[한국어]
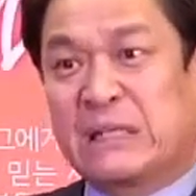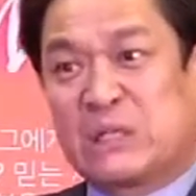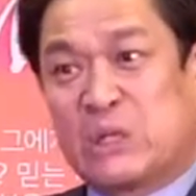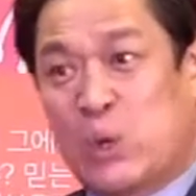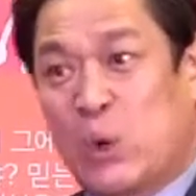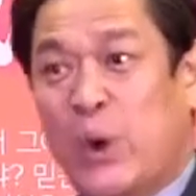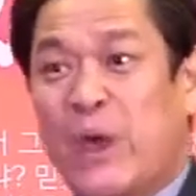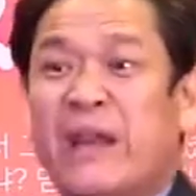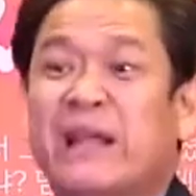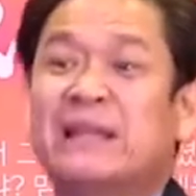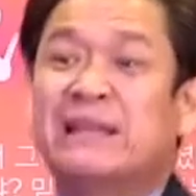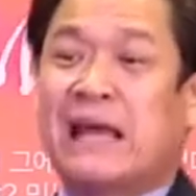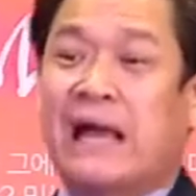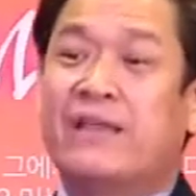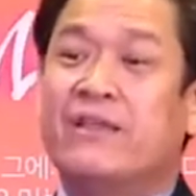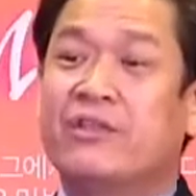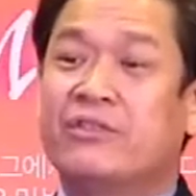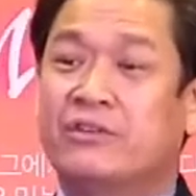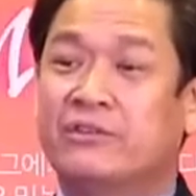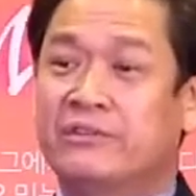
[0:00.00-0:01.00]
교회는
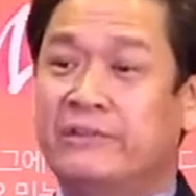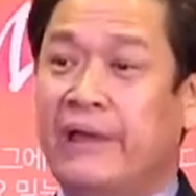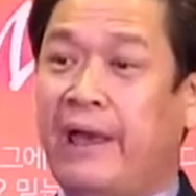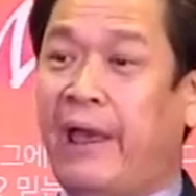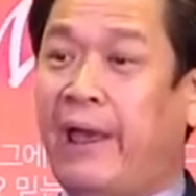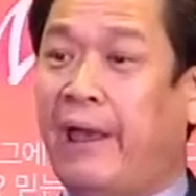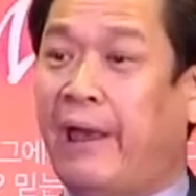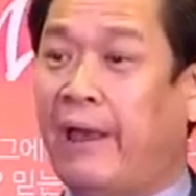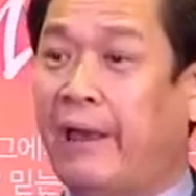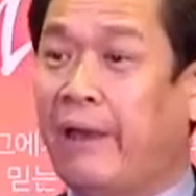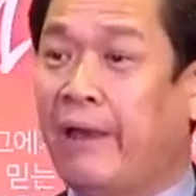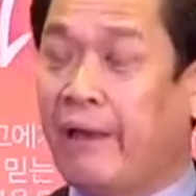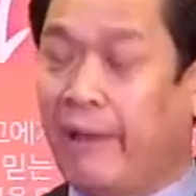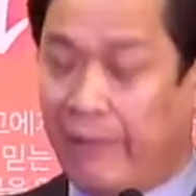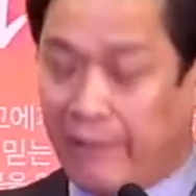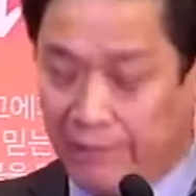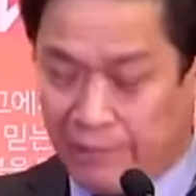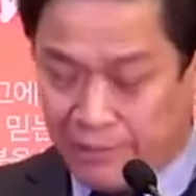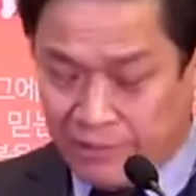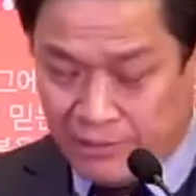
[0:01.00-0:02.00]
다녔는데
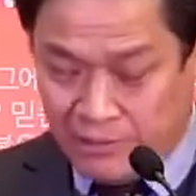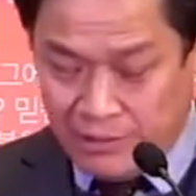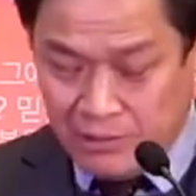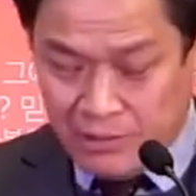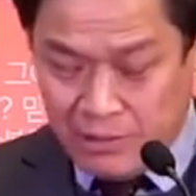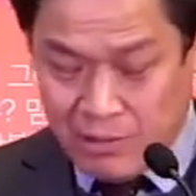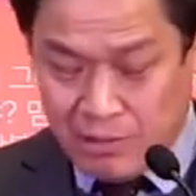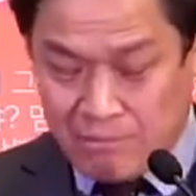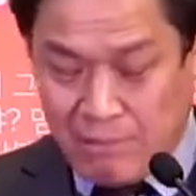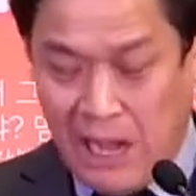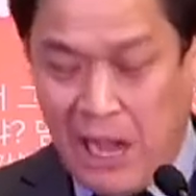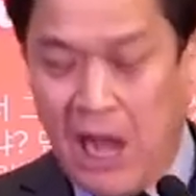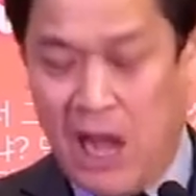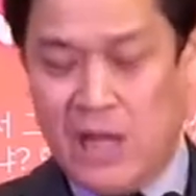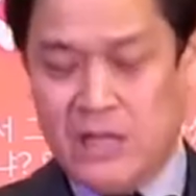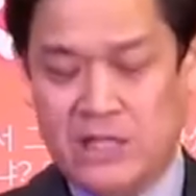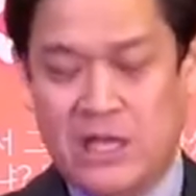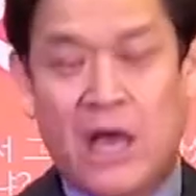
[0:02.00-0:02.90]
많이